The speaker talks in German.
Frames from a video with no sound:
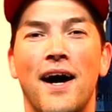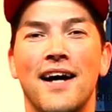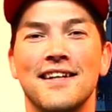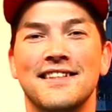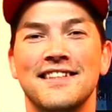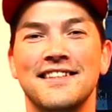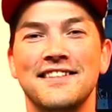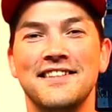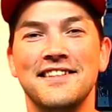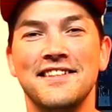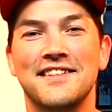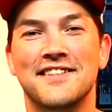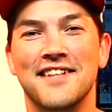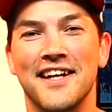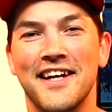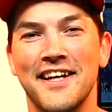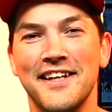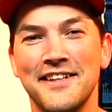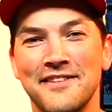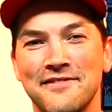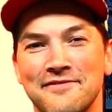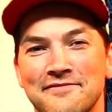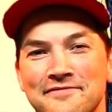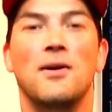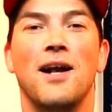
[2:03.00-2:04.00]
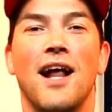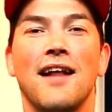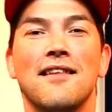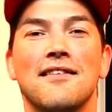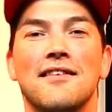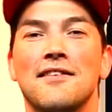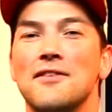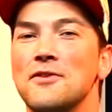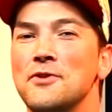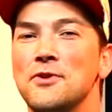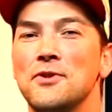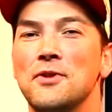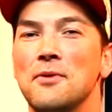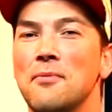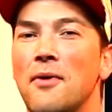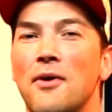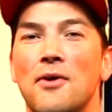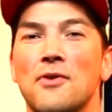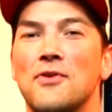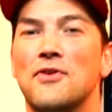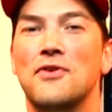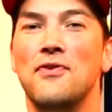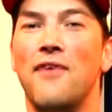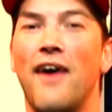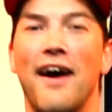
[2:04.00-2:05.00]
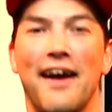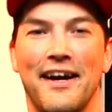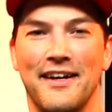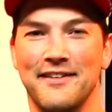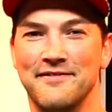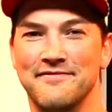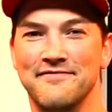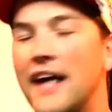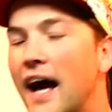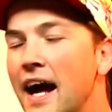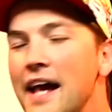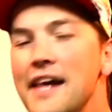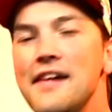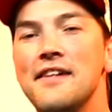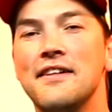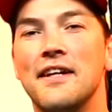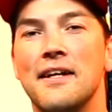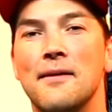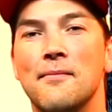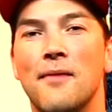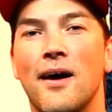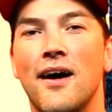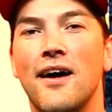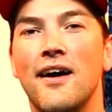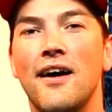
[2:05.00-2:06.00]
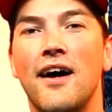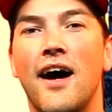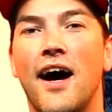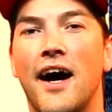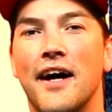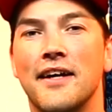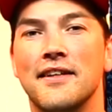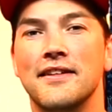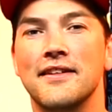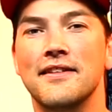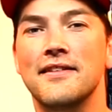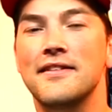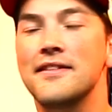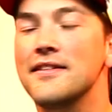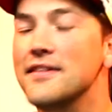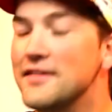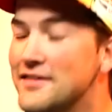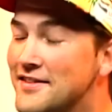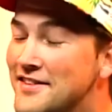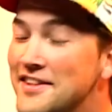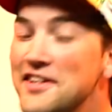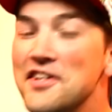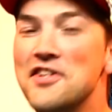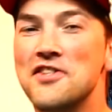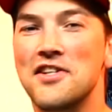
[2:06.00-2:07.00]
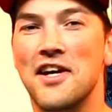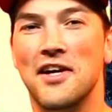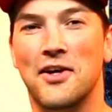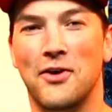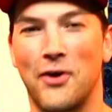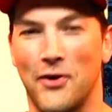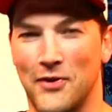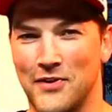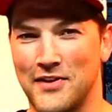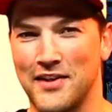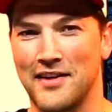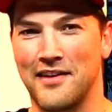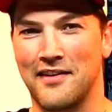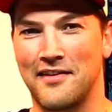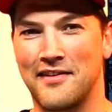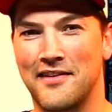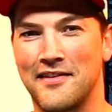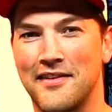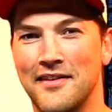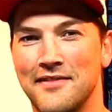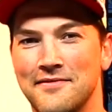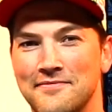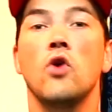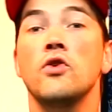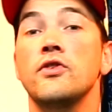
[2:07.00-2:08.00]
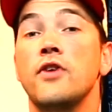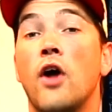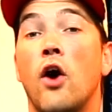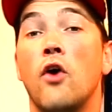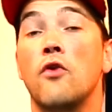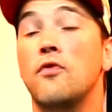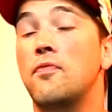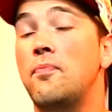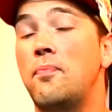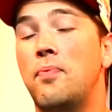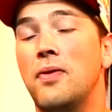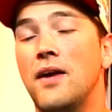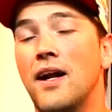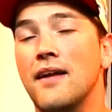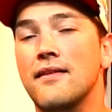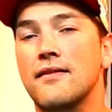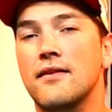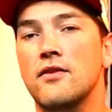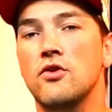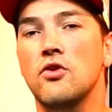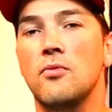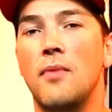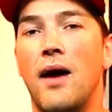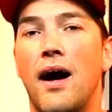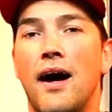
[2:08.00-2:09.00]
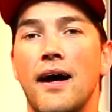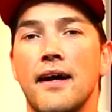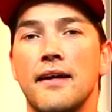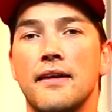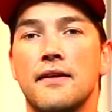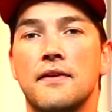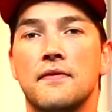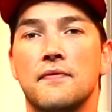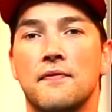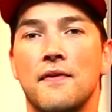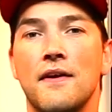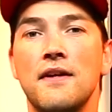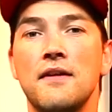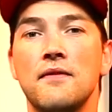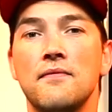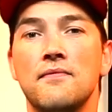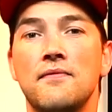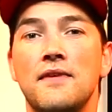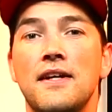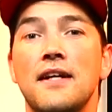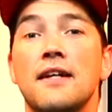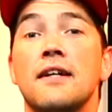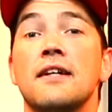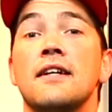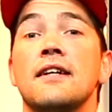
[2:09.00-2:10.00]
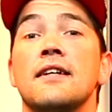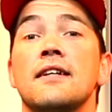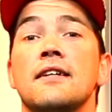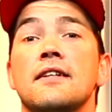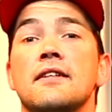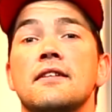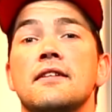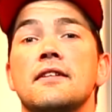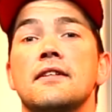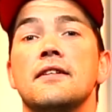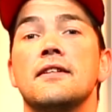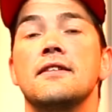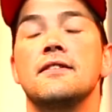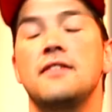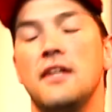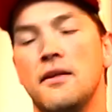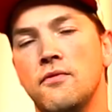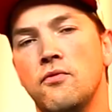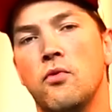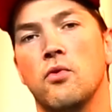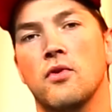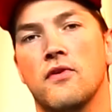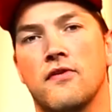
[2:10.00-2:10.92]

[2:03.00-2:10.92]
Party DJ. Platz Nummer 2 Teilnehmer eines DJ Contests. Und auf Platz Nummer 1 finden wir den